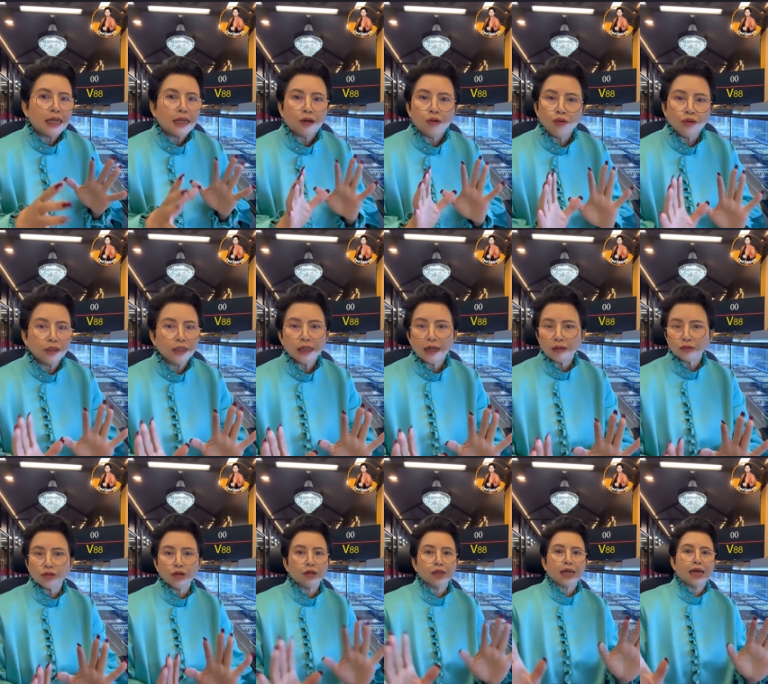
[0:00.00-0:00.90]
ไม่ใช่คน
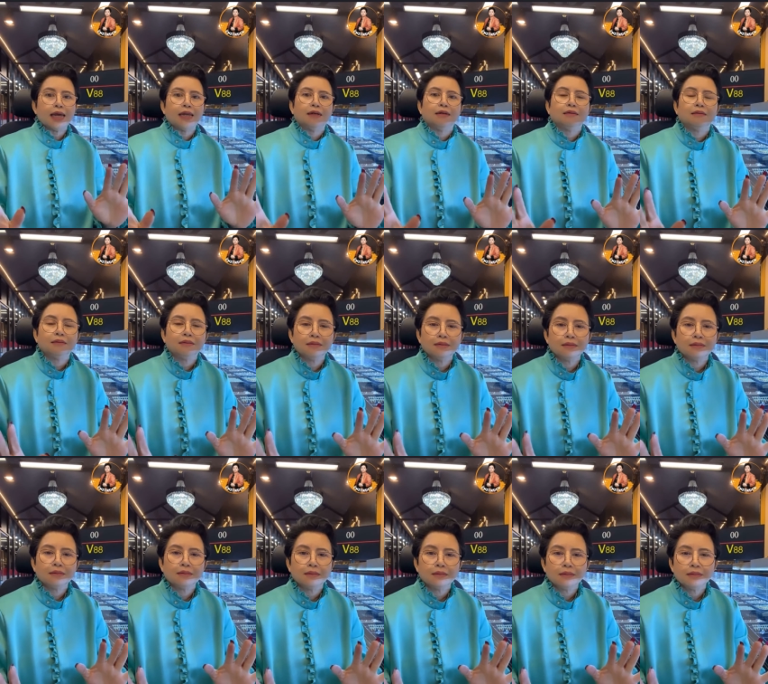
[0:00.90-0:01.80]
ที่เขาต้องการ
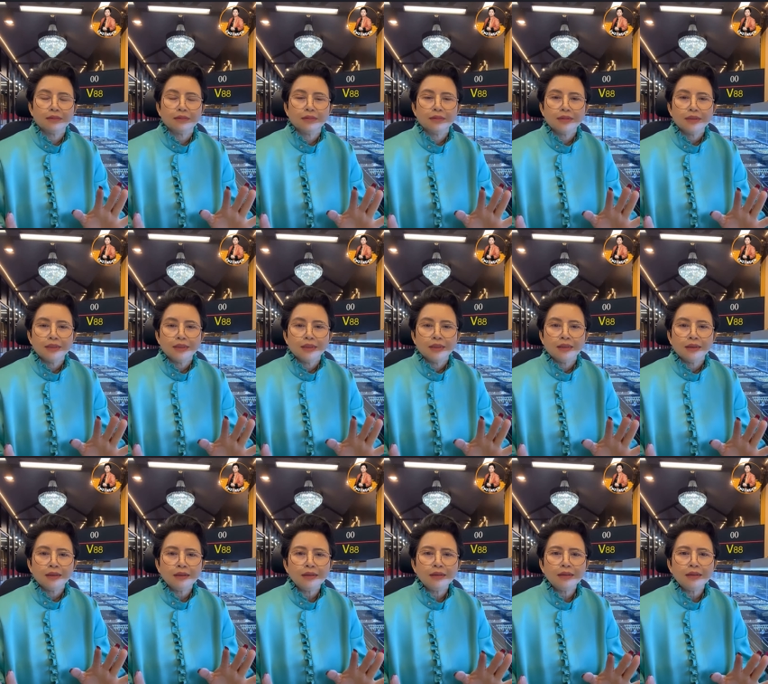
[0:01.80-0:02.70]

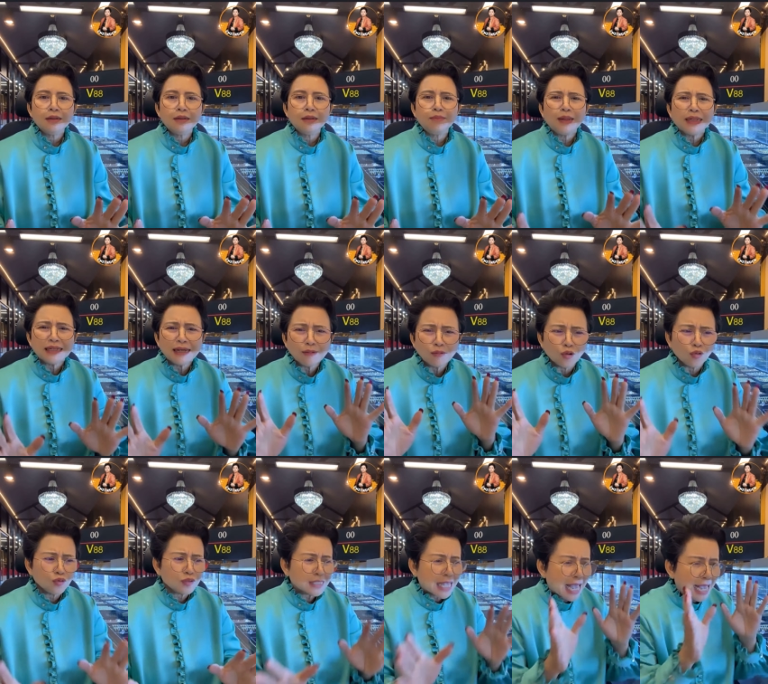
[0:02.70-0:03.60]
เออ ไม่
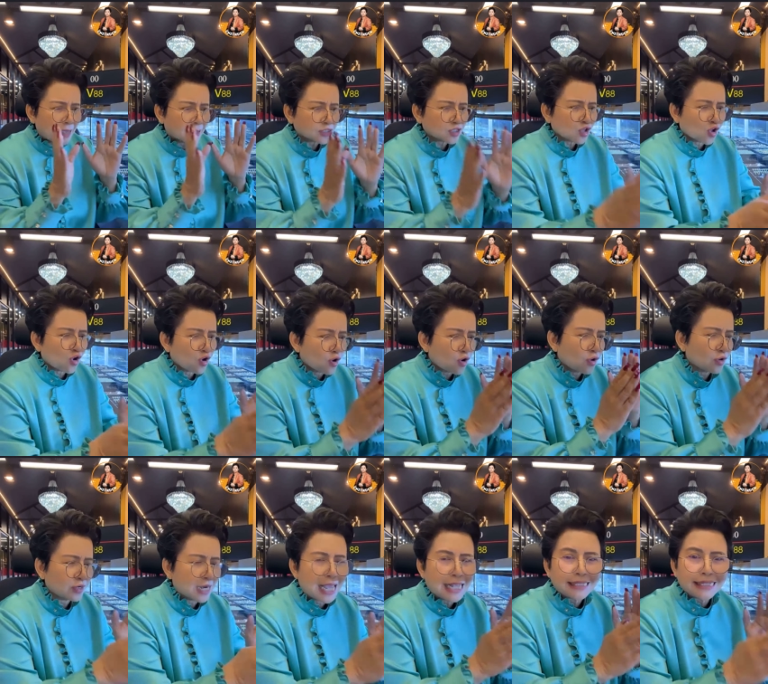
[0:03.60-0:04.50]
ใช่กูอุตสาห์ ส
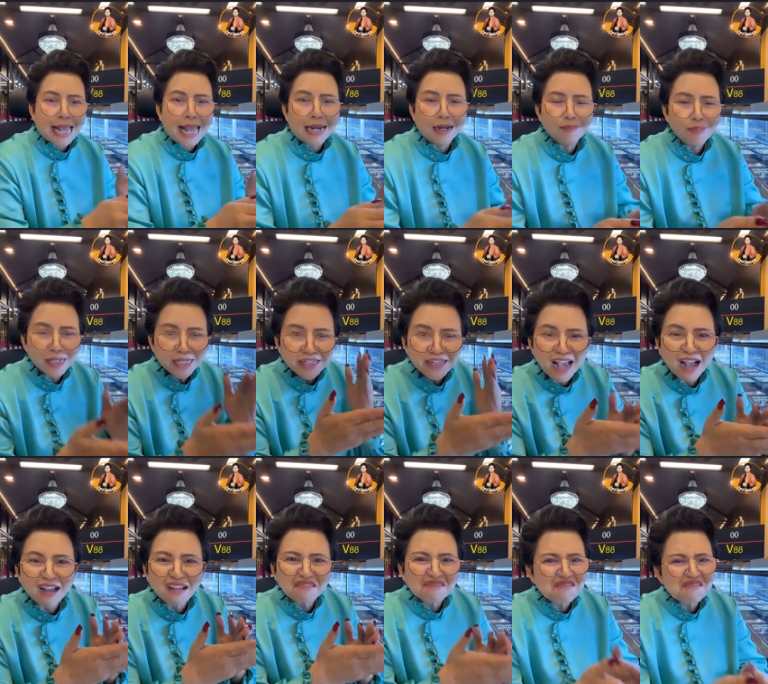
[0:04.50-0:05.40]
อนอาจารย์นะ
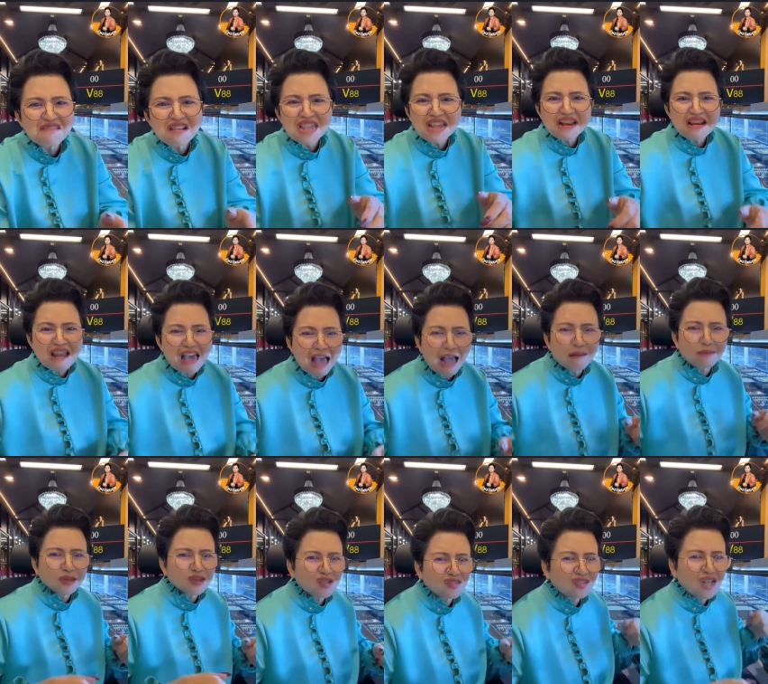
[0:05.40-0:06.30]
เป็นอย่างลี
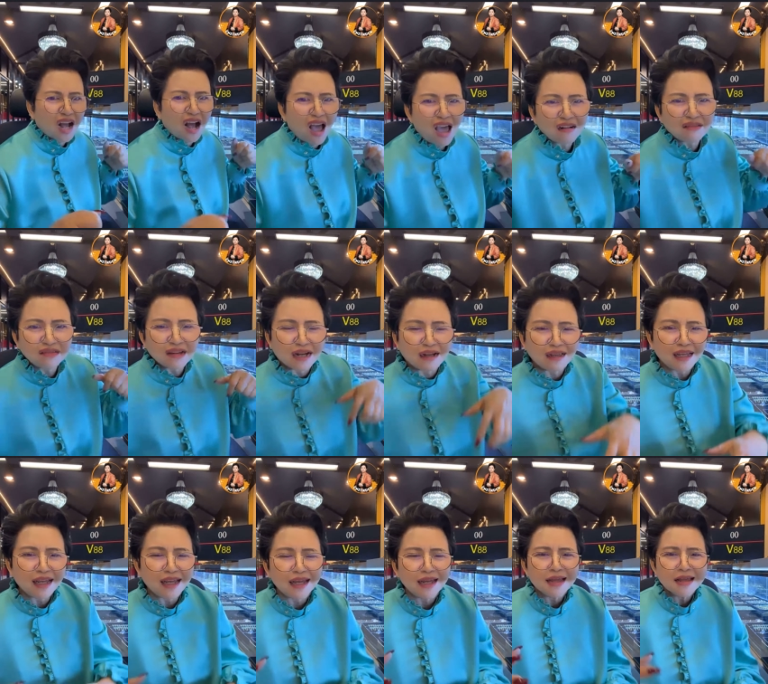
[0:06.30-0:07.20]
ลา มันต้องอย่างอัน
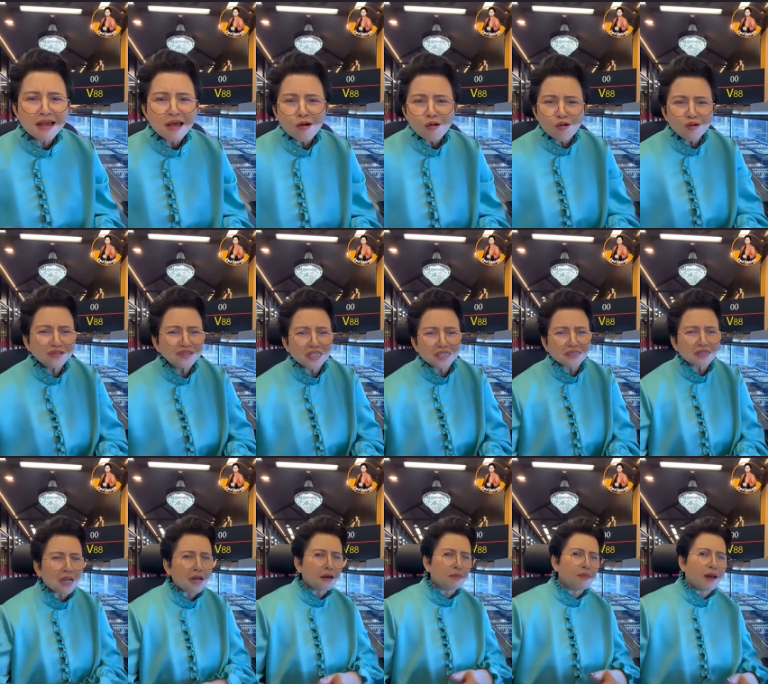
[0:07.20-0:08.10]
อย่างนี้คุ
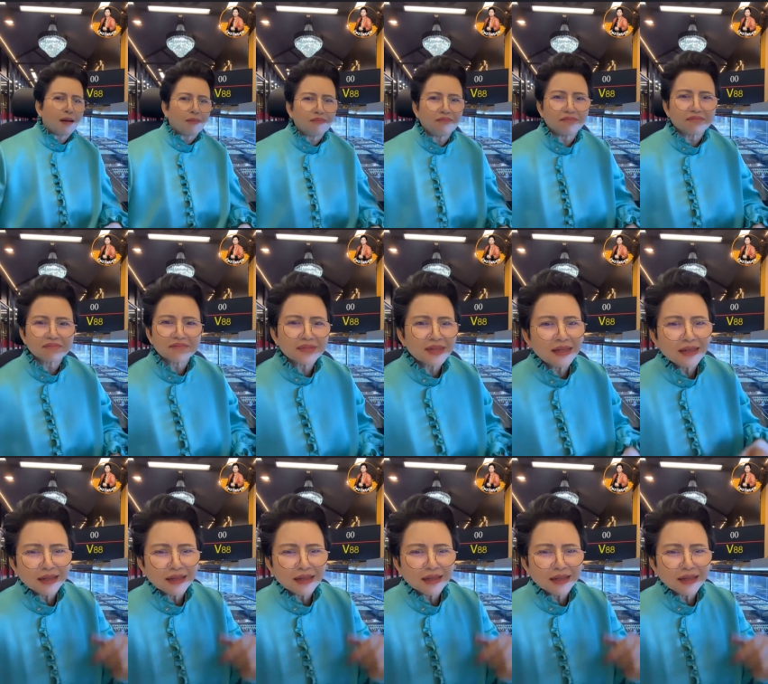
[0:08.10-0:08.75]
ณจะตั้งแบบ